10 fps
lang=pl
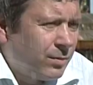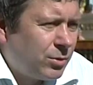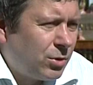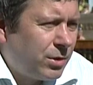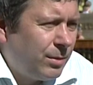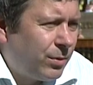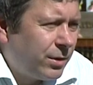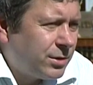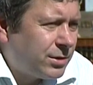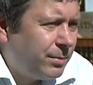bo do tej pory
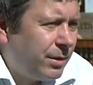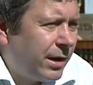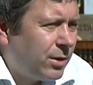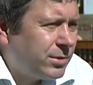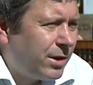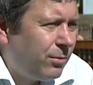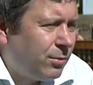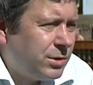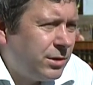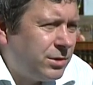jeszcze biegają za
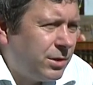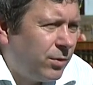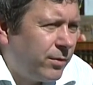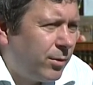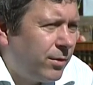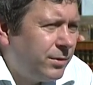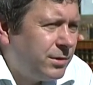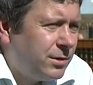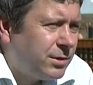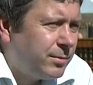mną dzieci dzieci i mówią, o
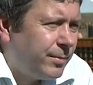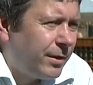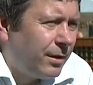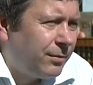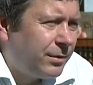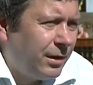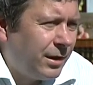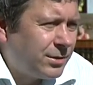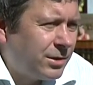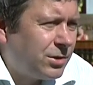widzieliśmy pana w
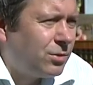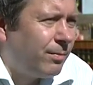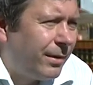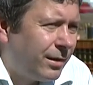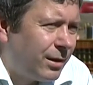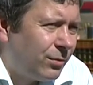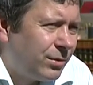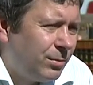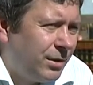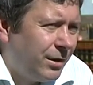killerze, czy to pan grał w
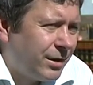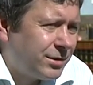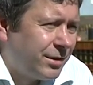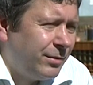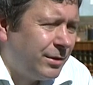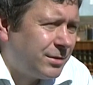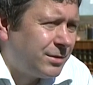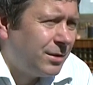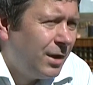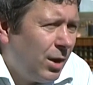tym killerze, więc y,
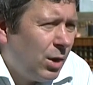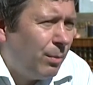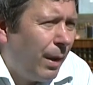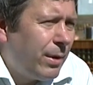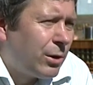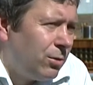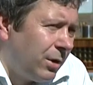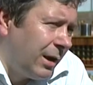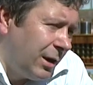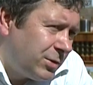mała
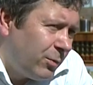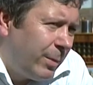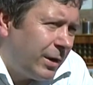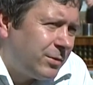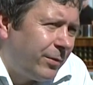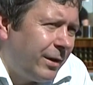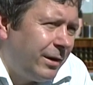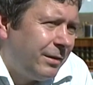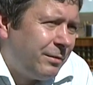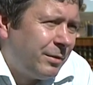rulka, znaczy bardzo fajny
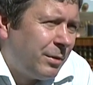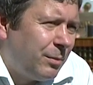y,